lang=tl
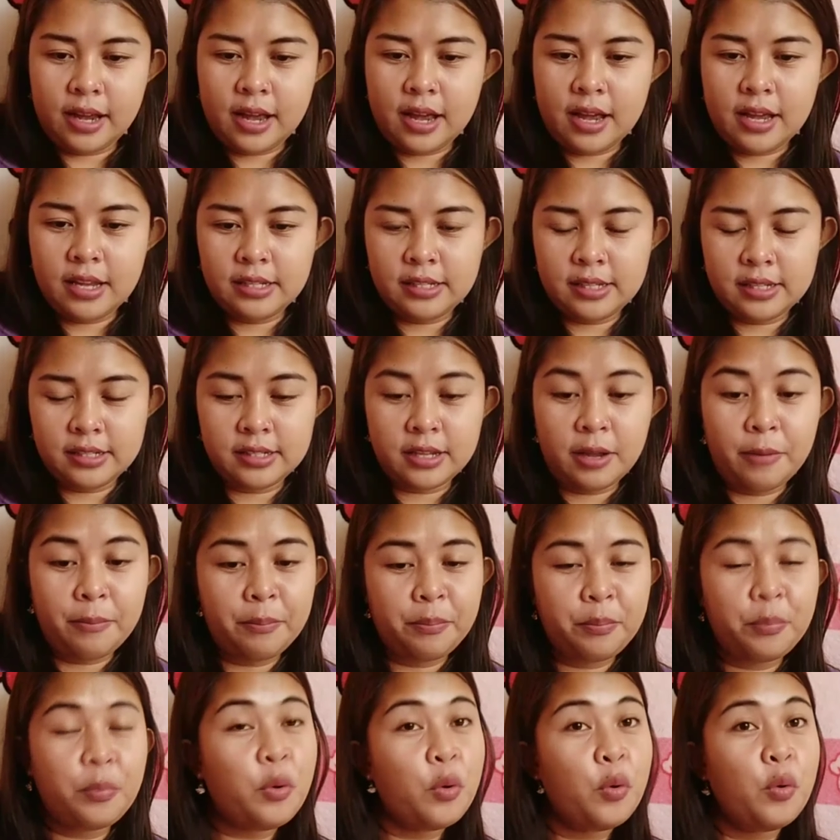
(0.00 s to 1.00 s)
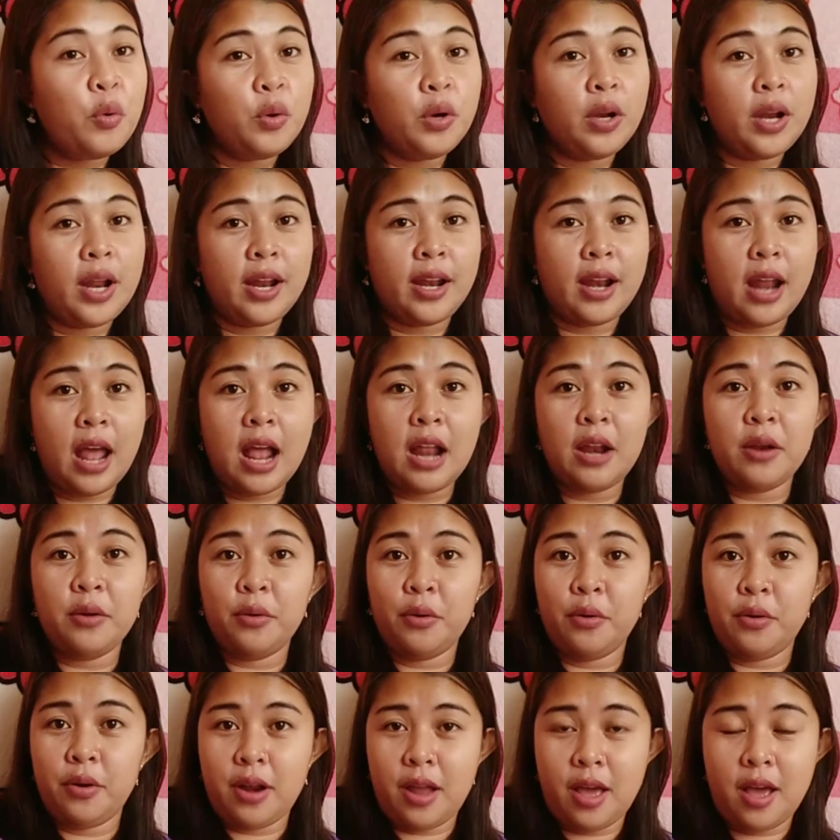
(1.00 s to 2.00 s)
ka sa sampung
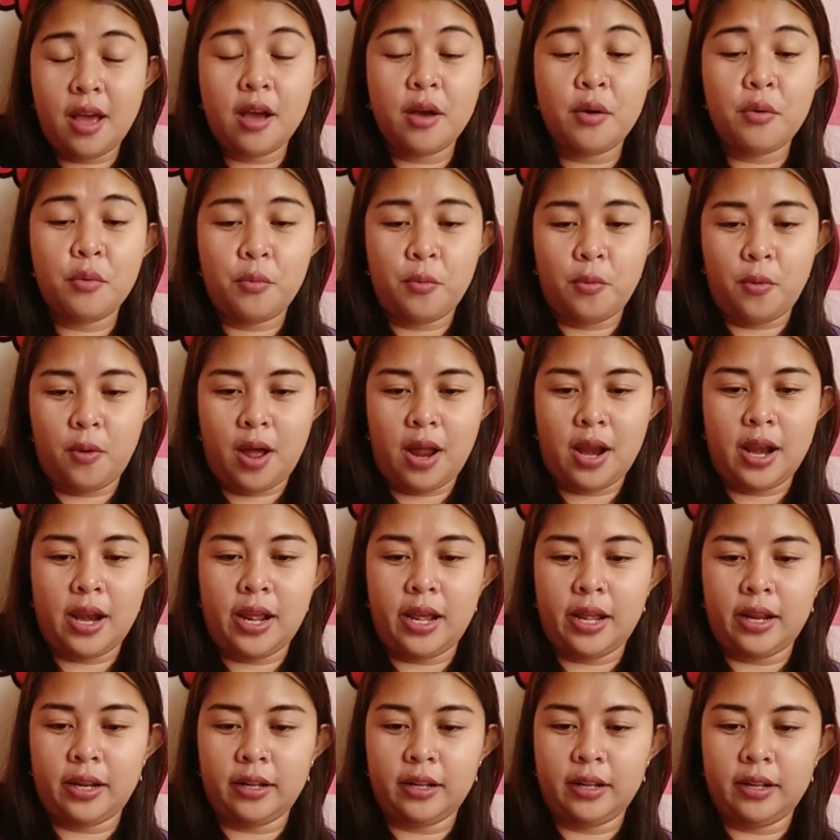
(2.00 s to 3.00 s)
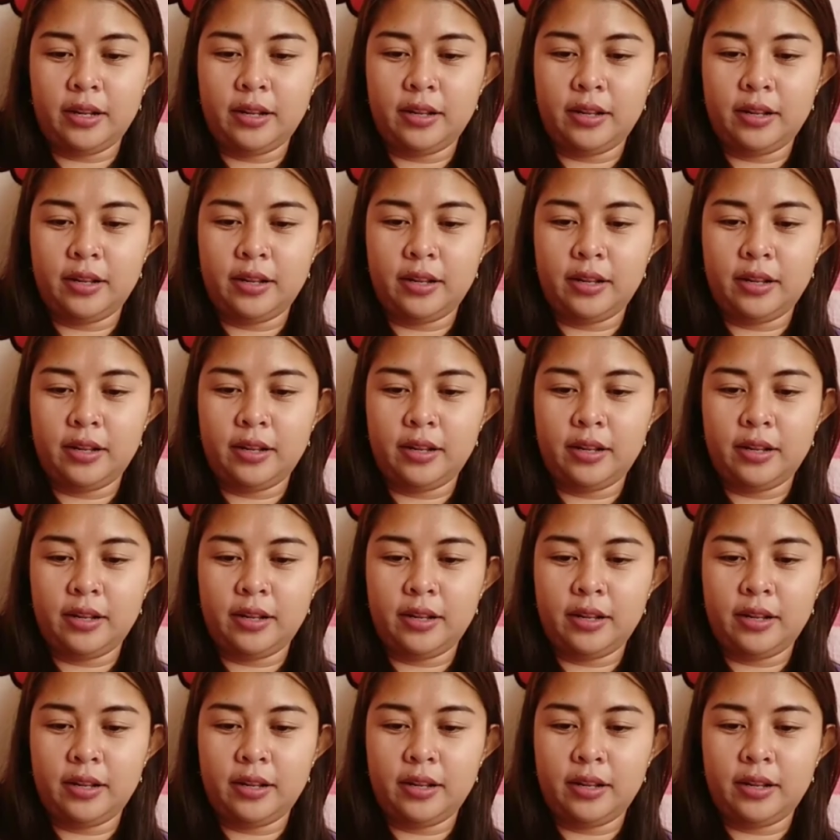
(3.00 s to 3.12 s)
nanalo ng wallet.